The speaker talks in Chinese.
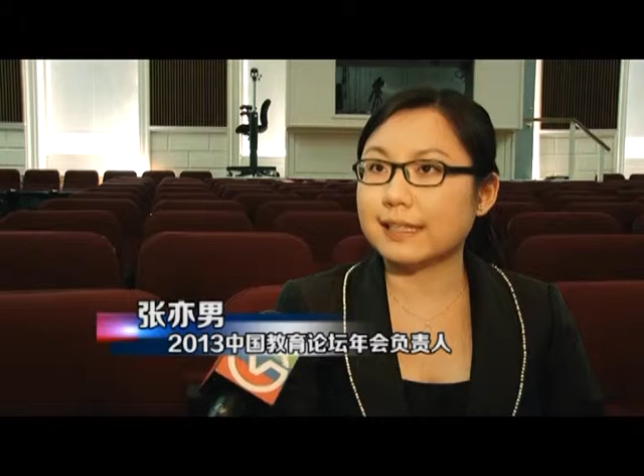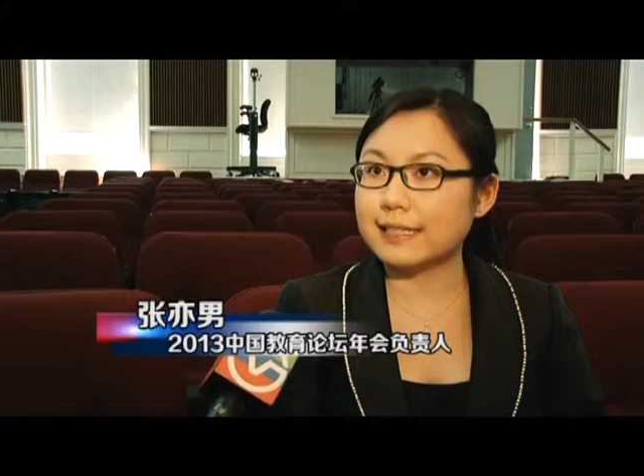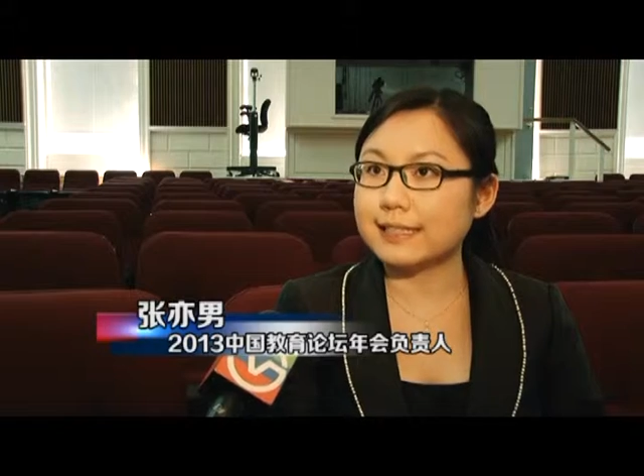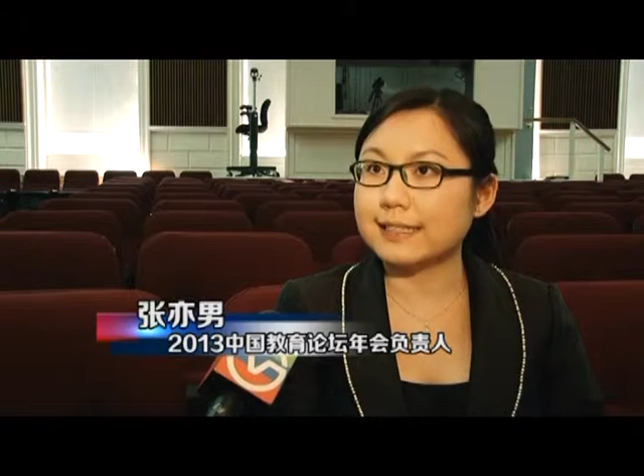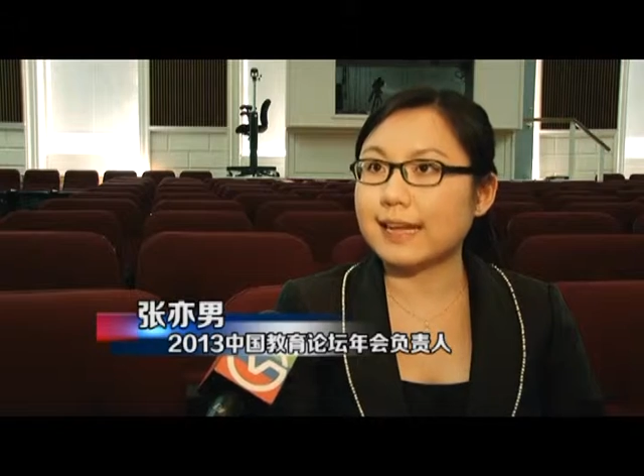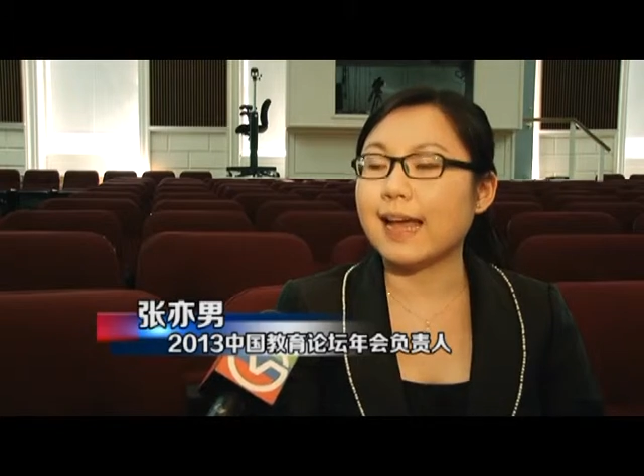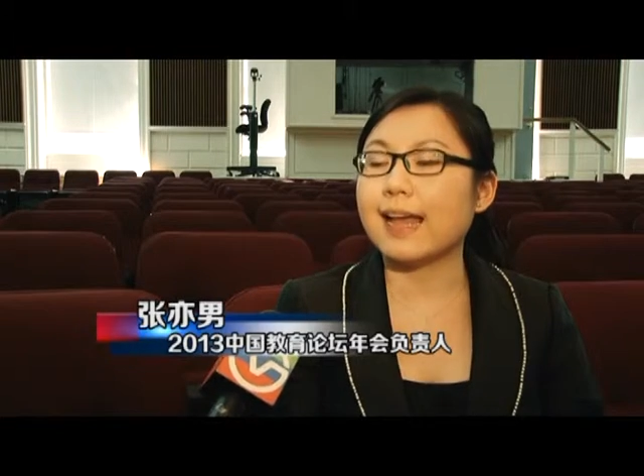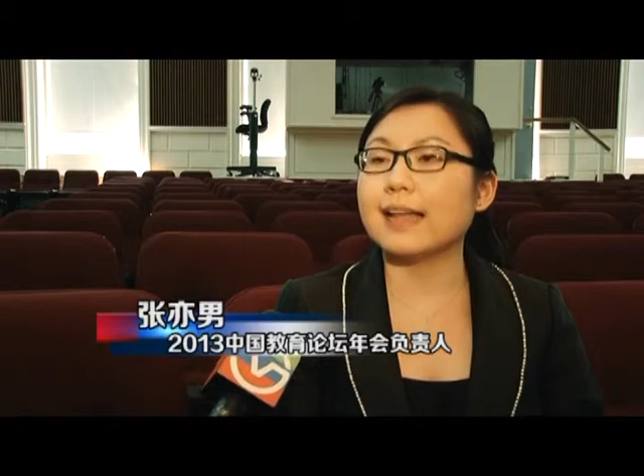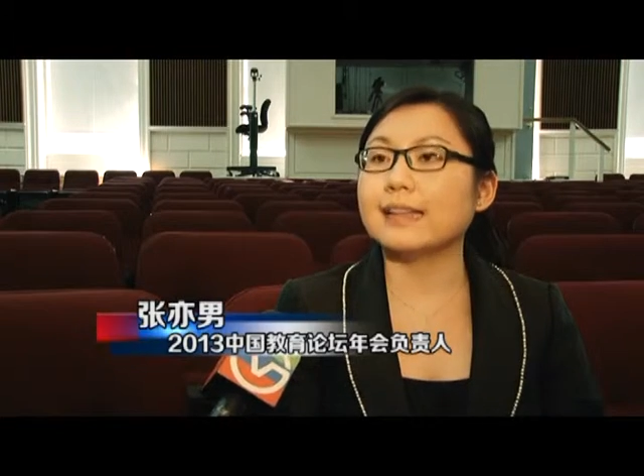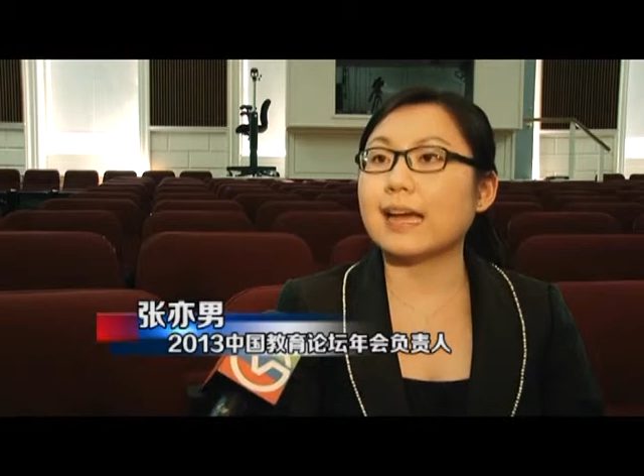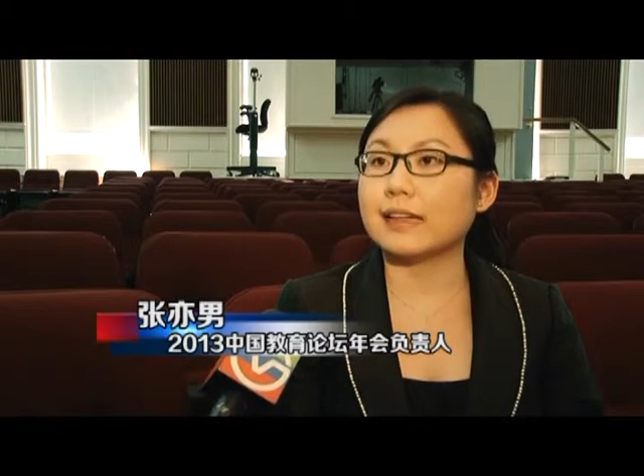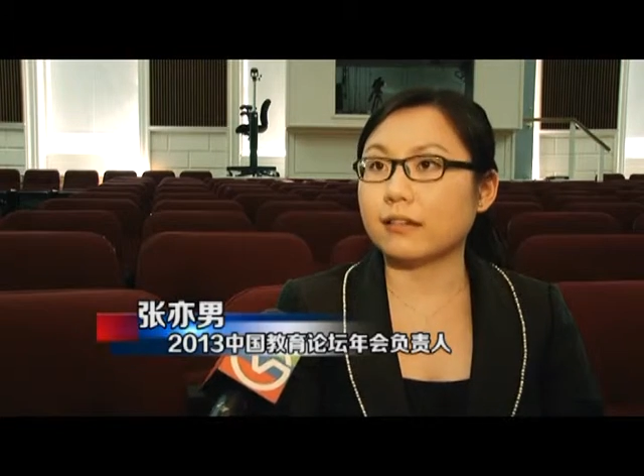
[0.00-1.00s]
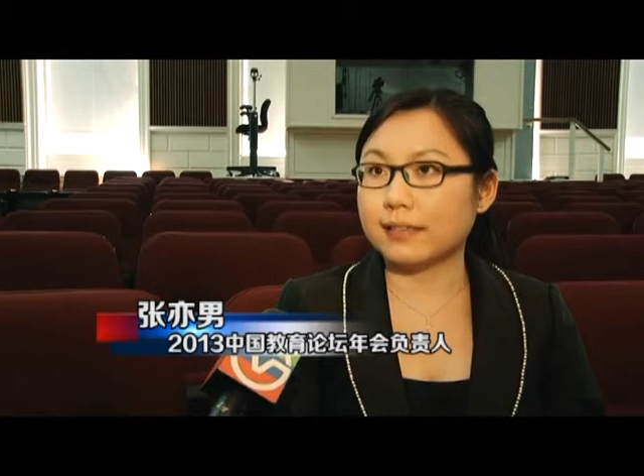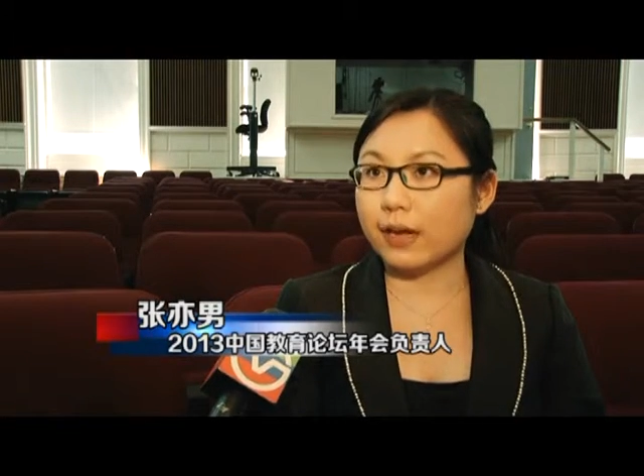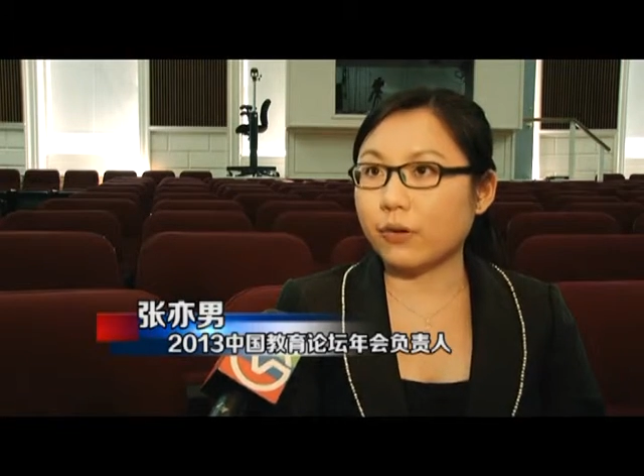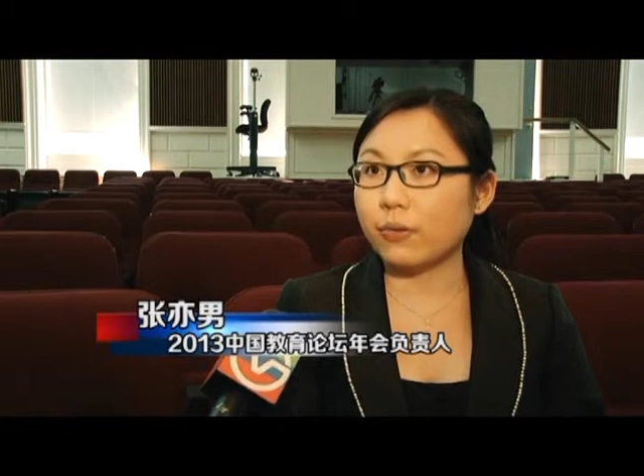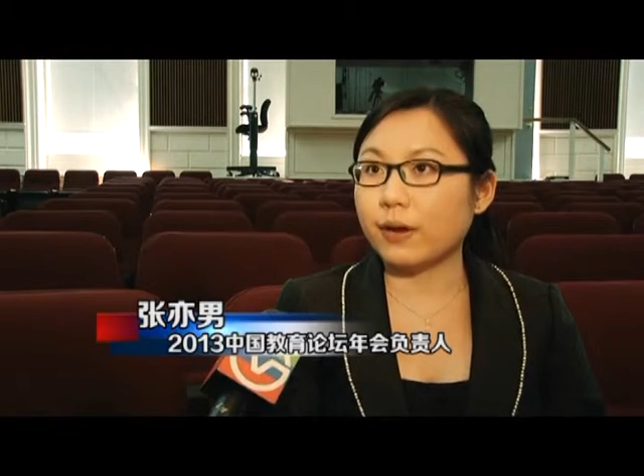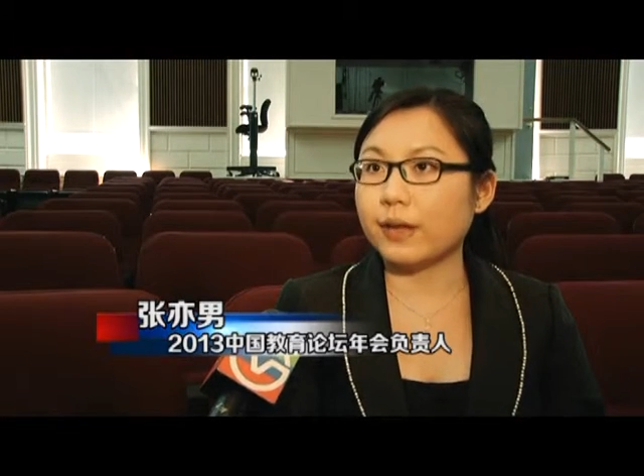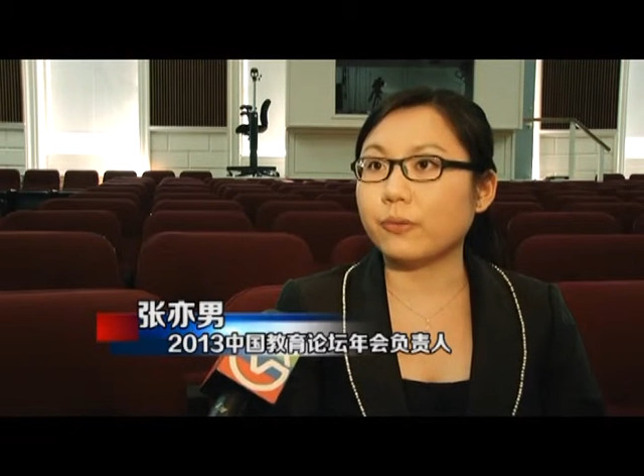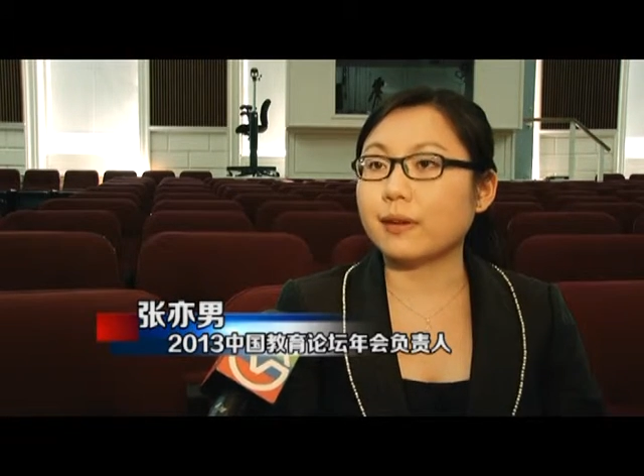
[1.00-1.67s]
理解带到年会，